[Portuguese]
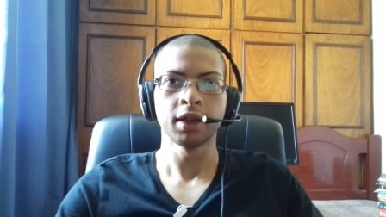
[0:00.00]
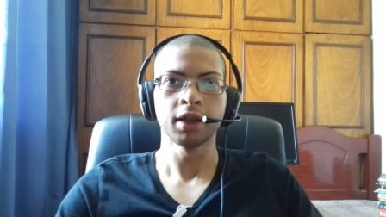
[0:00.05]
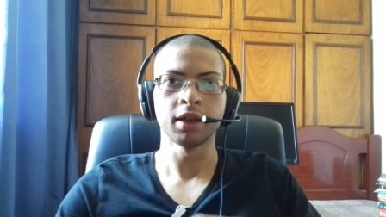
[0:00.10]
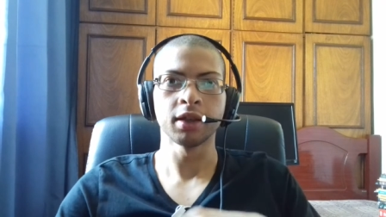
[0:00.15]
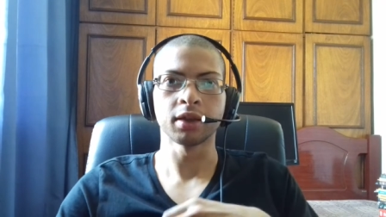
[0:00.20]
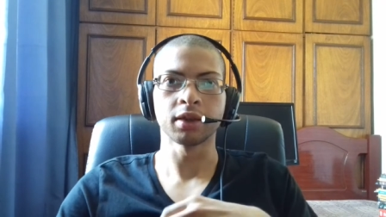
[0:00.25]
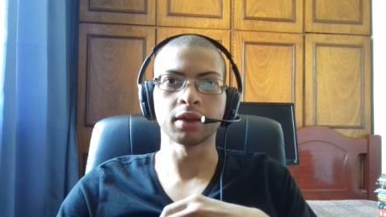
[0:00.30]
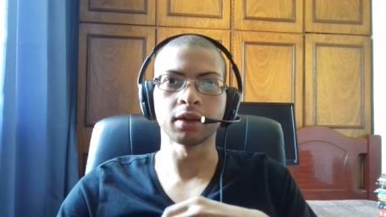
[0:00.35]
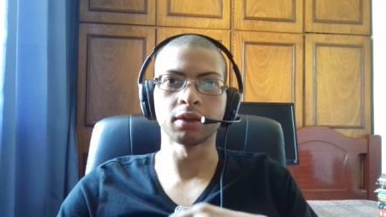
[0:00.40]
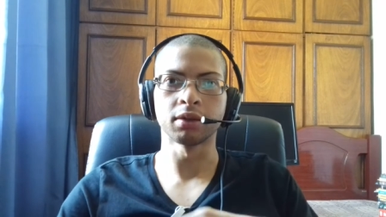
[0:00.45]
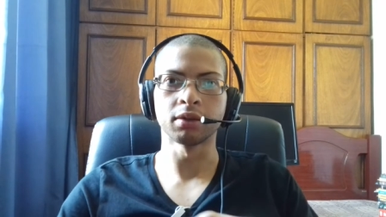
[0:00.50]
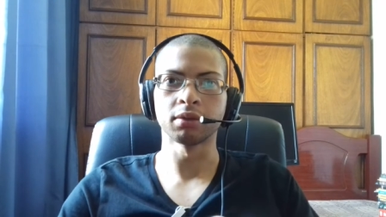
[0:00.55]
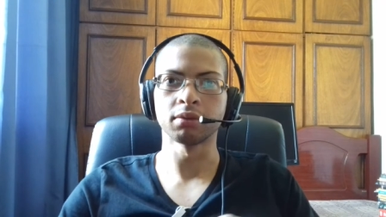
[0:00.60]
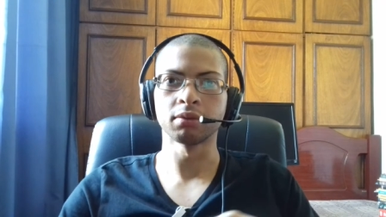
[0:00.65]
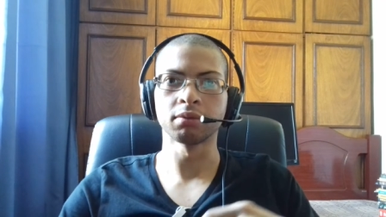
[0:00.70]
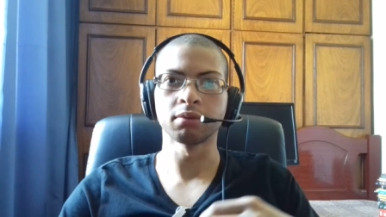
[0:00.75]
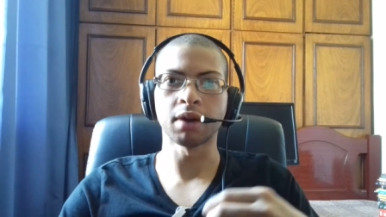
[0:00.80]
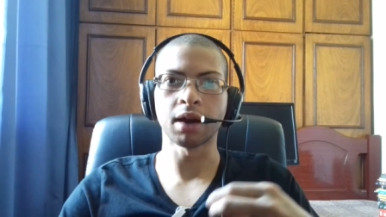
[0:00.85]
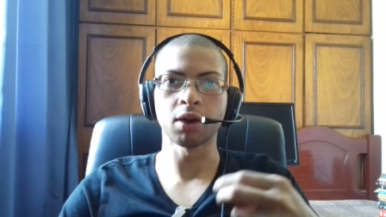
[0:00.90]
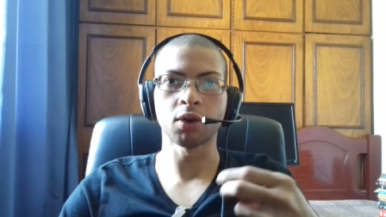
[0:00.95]

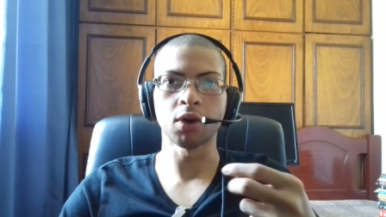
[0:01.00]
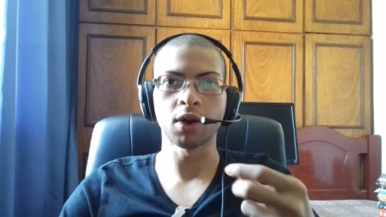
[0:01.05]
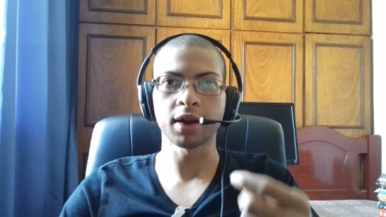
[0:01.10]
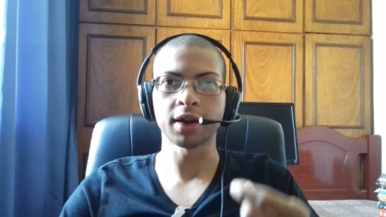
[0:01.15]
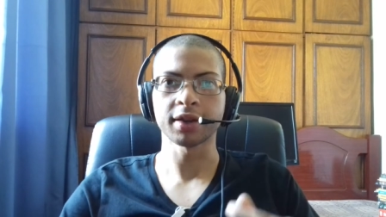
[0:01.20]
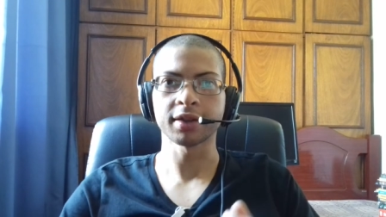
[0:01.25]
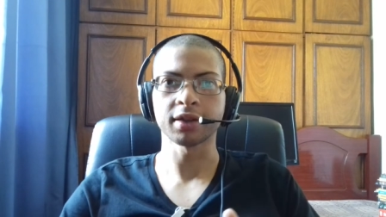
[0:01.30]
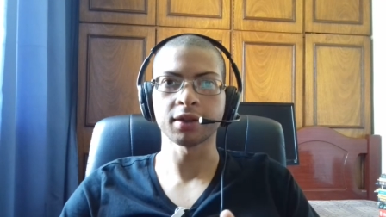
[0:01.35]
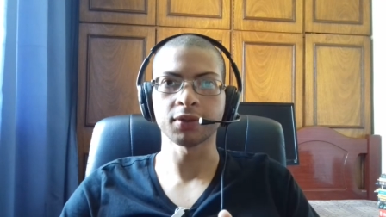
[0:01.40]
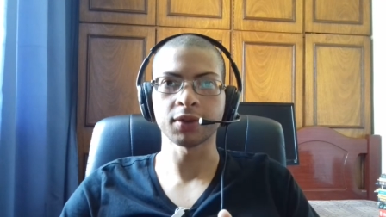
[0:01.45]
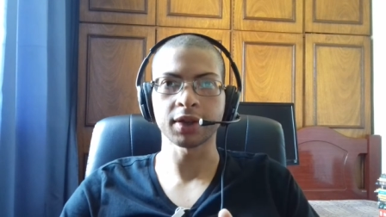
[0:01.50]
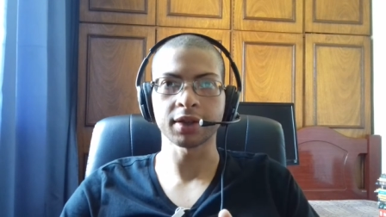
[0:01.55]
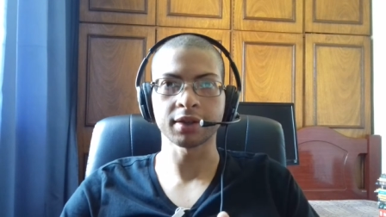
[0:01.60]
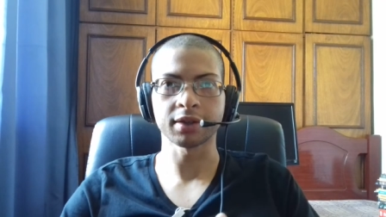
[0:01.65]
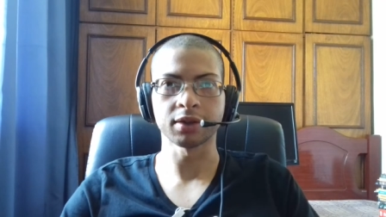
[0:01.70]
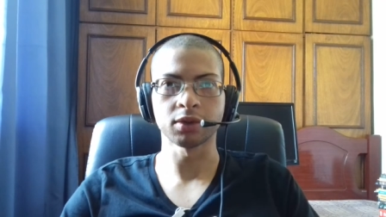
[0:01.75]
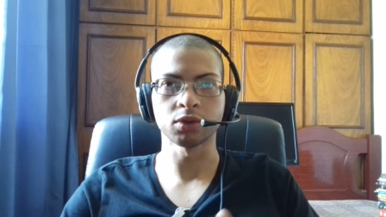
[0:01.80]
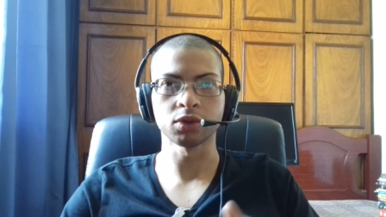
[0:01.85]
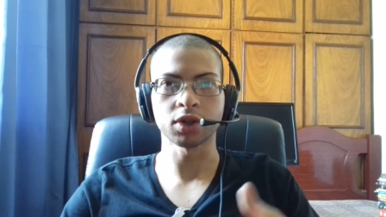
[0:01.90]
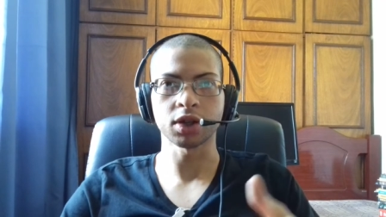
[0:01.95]
Então agora essa
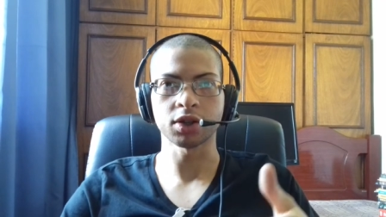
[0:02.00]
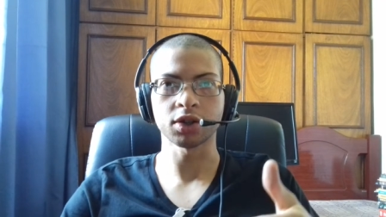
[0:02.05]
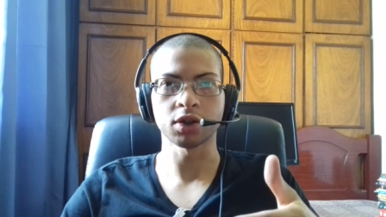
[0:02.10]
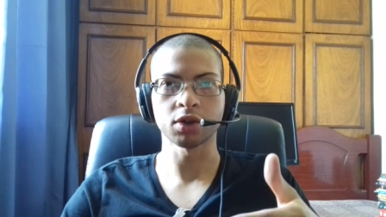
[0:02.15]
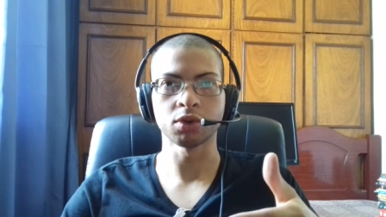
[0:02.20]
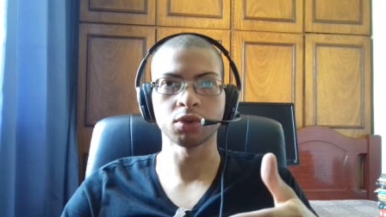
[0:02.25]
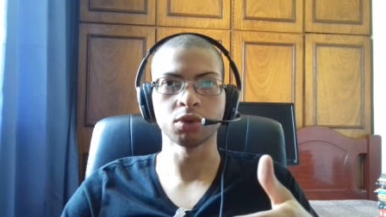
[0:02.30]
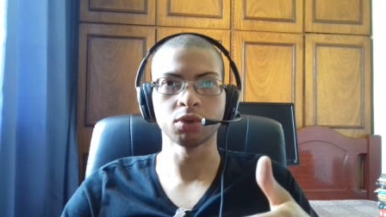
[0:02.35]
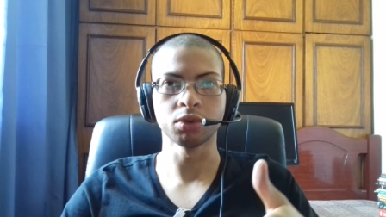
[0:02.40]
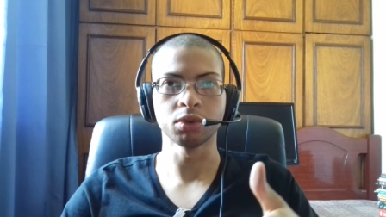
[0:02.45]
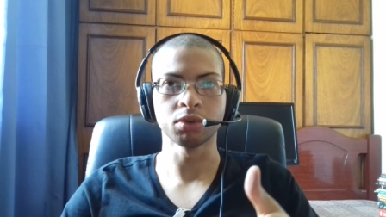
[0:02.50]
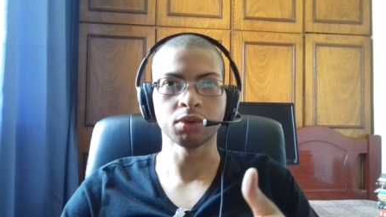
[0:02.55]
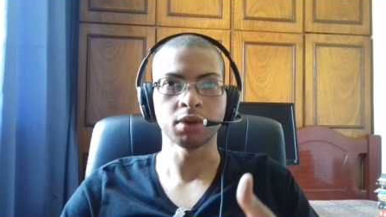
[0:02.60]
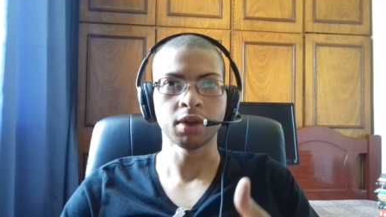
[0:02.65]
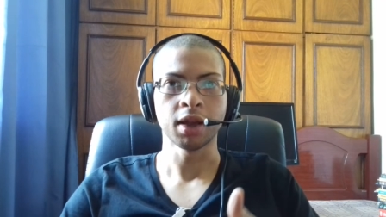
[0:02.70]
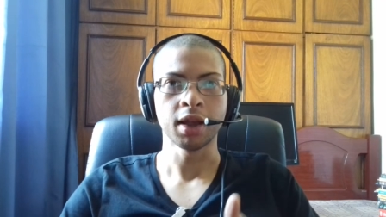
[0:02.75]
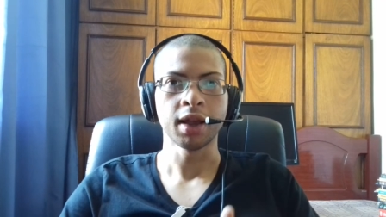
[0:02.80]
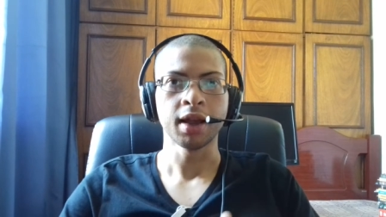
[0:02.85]
versão já chegou